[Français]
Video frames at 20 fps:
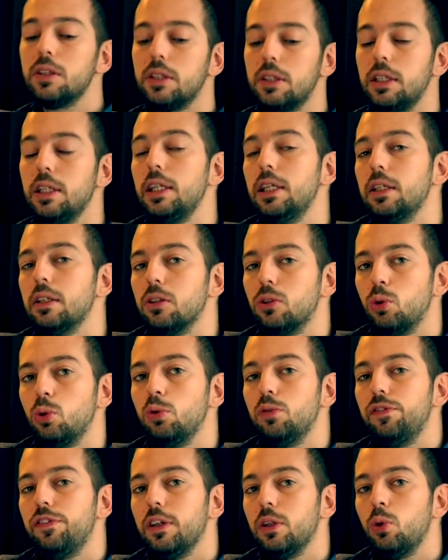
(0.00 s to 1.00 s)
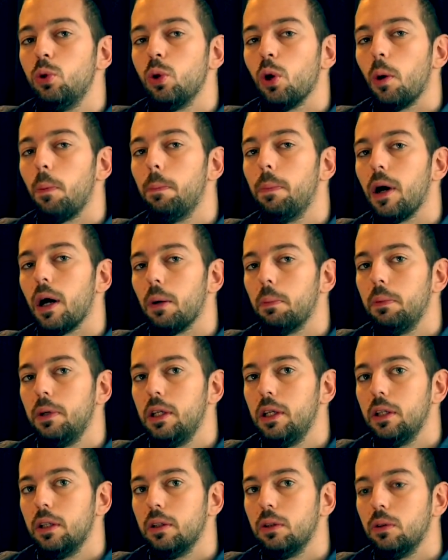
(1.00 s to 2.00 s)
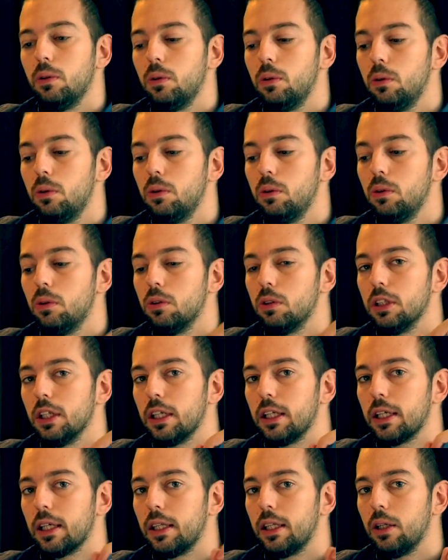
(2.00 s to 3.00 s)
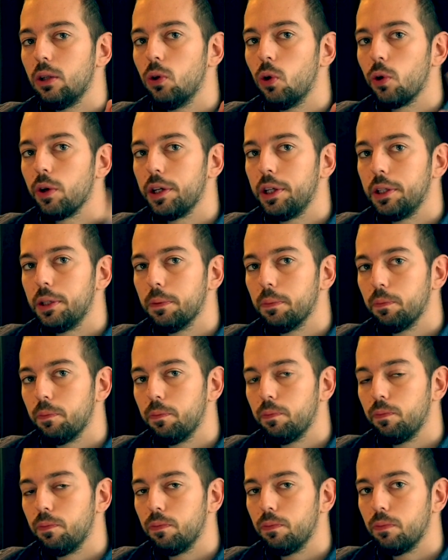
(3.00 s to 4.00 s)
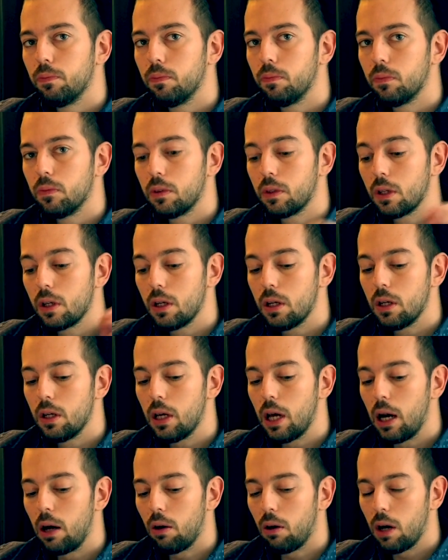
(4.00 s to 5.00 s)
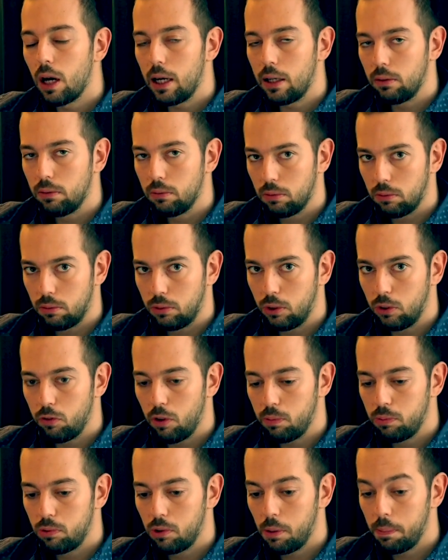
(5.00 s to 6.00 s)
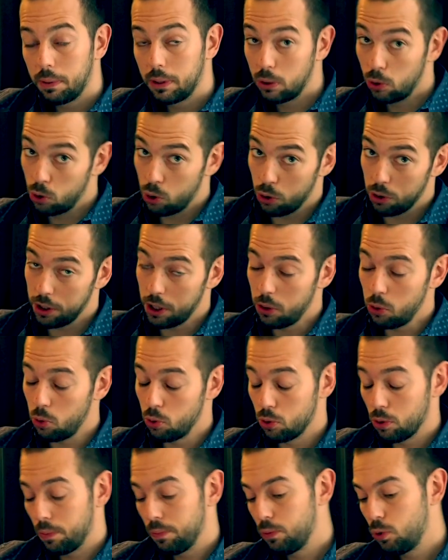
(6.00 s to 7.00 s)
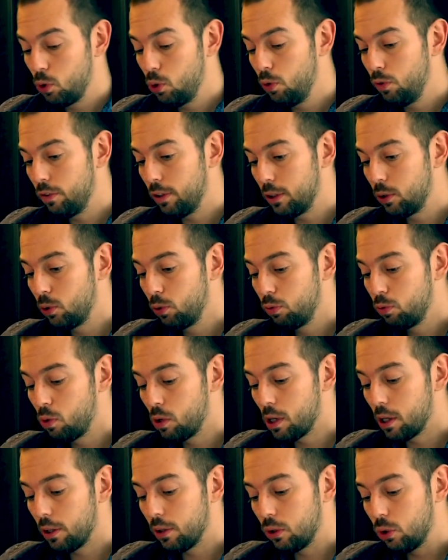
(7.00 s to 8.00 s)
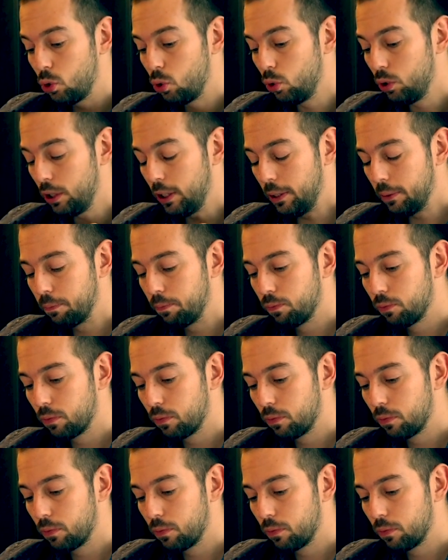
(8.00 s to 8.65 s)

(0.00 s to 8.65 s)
Si tu figures parmi une de ces catégories, alors là, tu vas pouvoir passer aux choses sérieuses. Tu vas devoir donner